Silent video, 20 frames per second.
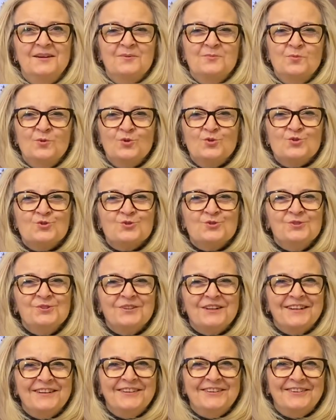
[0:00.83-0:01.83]

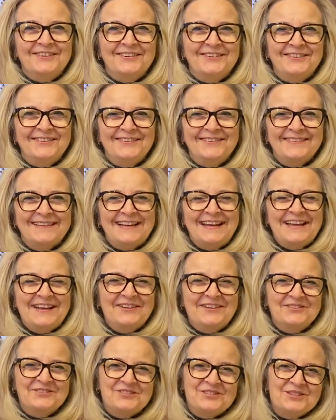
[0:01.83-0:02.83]
Buongiorno,
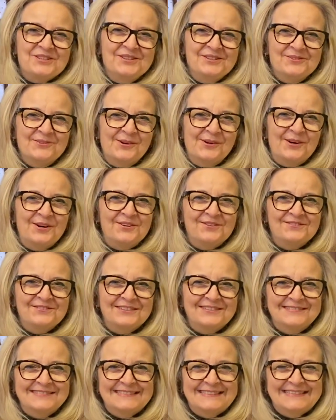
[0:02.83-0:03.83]
eccoci di
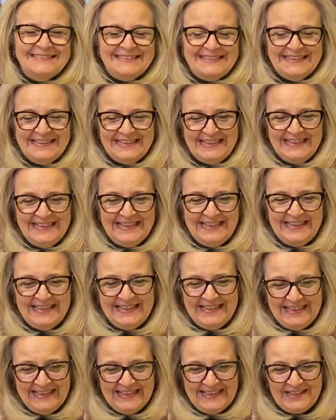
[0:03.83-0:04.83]
nuovo.
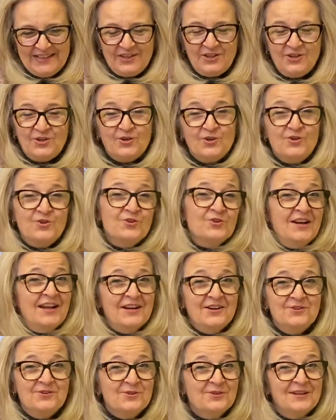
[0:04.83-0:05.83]
Con non
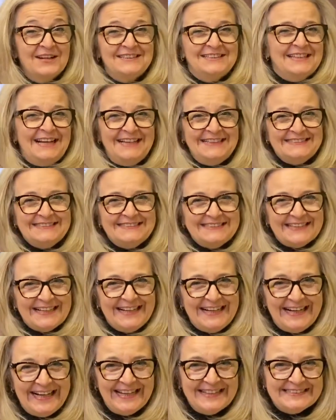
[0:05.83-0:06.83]
ancora
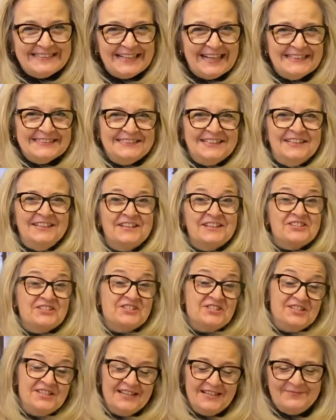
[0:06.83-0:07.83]
tanta, tanta
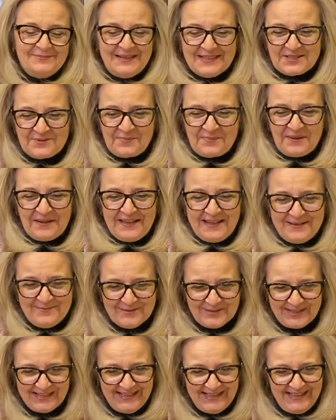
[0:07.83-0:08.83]
energia, ma
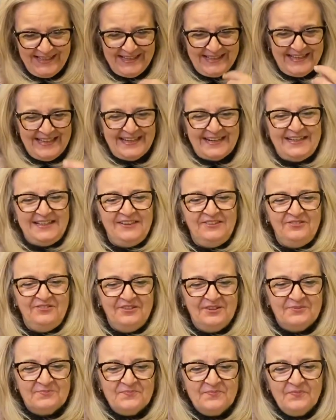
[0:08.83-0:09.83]
speriamo che, che
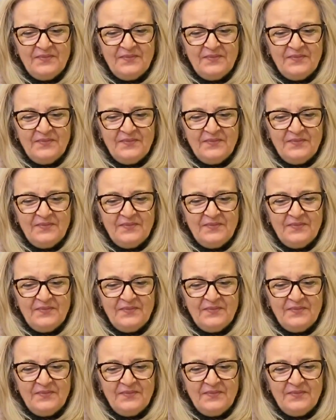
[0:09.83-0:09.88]
arrivi.